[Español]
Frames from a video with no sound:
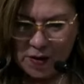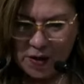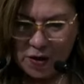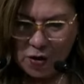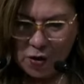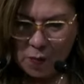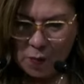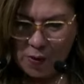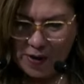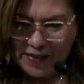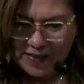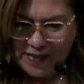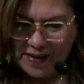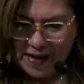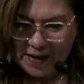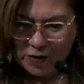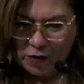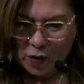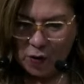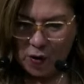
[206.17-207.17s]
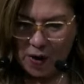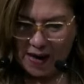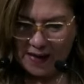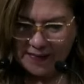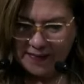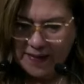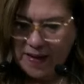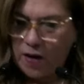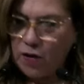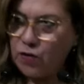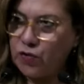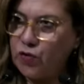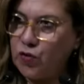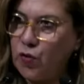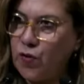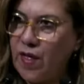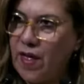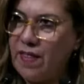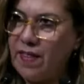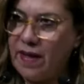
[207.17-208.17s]
y con buen trato hacia los
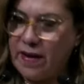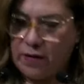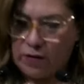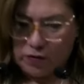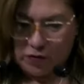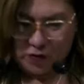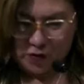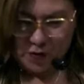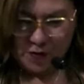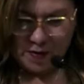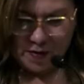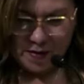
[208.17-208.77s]
ciudadanos.